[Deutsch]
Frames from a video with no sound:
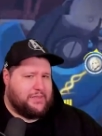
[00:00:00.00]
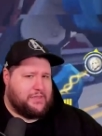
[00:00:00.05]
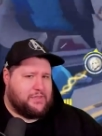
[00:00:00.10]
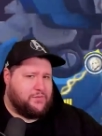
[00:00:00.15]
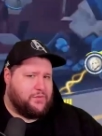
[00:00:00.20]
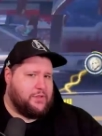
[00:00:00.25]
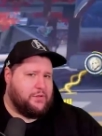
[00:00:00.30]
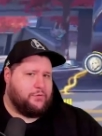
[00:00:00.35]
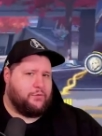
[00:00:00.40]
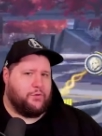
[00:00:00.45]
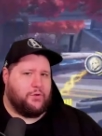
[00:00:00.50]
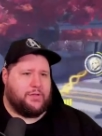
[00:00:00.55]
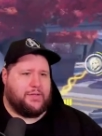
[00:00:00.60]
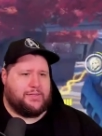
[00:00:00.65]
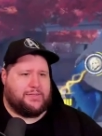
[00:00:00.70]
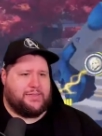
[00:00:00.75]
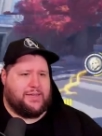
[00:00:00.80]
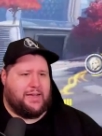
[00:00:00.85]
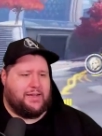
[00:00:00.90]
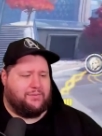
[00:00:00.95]
dass viele von euch
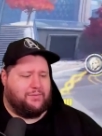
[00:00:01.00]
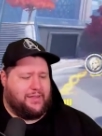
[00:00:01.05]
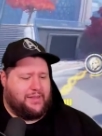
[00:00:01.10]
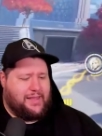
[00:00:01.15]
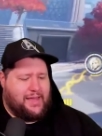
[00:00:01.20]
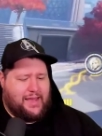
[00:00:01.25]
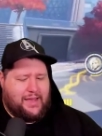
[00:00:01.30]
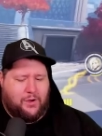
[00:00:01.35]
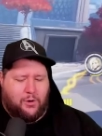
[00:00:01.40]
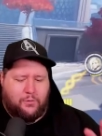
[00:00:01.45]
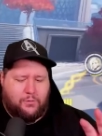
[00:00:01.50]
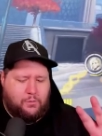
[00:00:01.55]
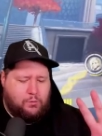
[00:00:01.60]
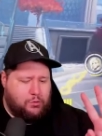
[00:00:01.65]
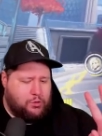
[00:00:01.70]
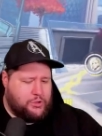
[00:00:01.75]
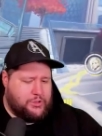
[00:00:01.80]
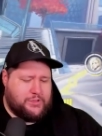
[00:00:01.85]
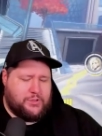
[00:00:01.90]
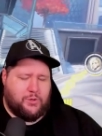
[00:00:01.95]
jetzt sagen werden, ach,
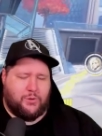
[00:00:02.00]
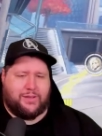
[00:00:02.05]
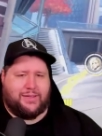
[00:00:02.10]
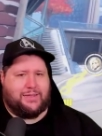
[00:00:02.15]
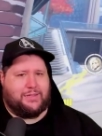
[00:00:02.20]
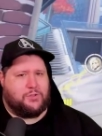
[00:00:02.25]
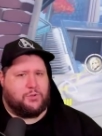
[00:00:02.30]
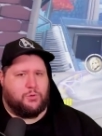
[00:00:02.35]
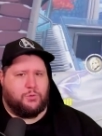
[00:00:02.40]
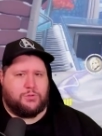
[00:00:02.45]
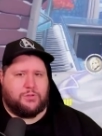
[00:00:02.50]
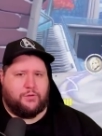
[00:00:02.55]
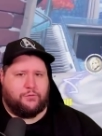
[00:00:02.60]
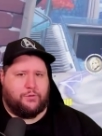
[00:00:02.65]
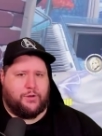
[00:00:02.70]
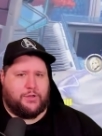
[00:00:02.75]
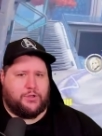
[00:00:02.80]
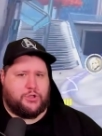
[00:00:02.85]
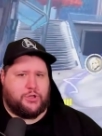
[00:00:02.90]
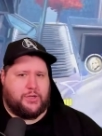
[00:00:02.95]
Overwatch ist doch eh ein toter
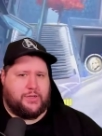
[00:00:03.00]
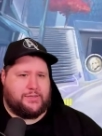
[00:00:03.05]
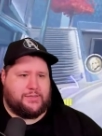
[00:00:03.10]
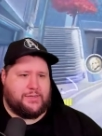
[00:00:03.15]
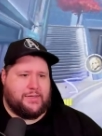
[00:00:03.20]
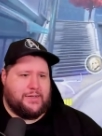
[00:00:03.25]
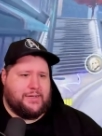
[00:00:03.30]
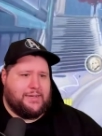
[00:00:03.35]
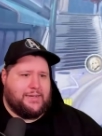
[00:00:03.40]
Franchise.